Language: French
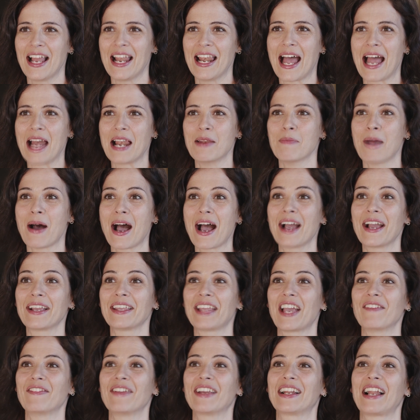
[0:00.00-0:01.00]

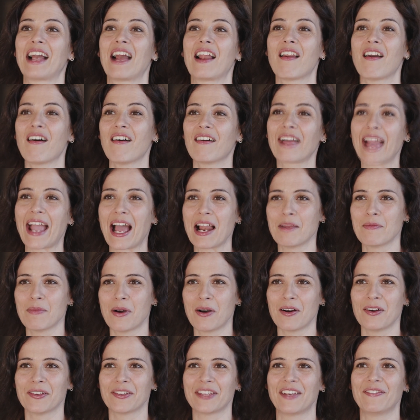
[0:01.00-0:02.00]
l'Allemagne, avec la langue
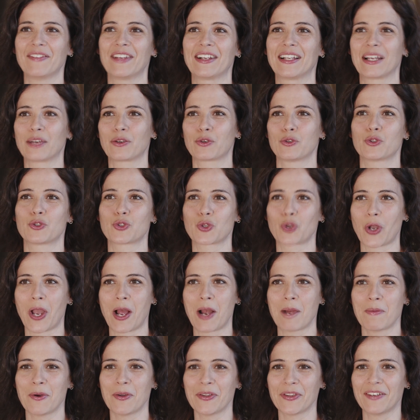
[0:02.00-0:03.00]
allemande, avec la culture
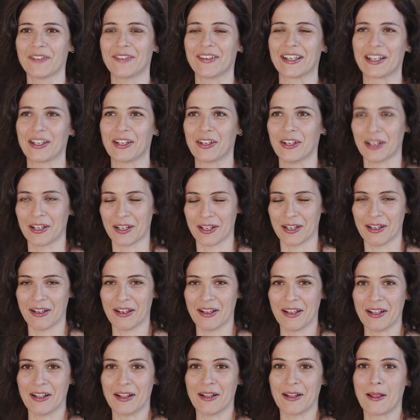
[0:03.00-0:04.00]
allemande, avec, le,
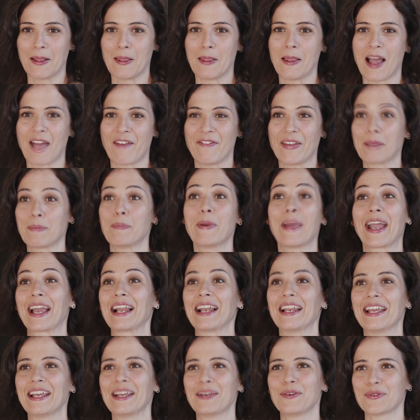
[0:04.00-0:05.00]
avec
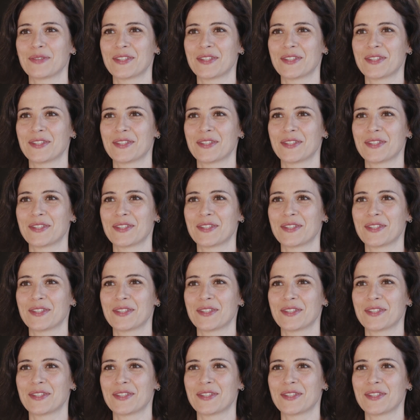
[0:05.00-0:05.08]
Berlin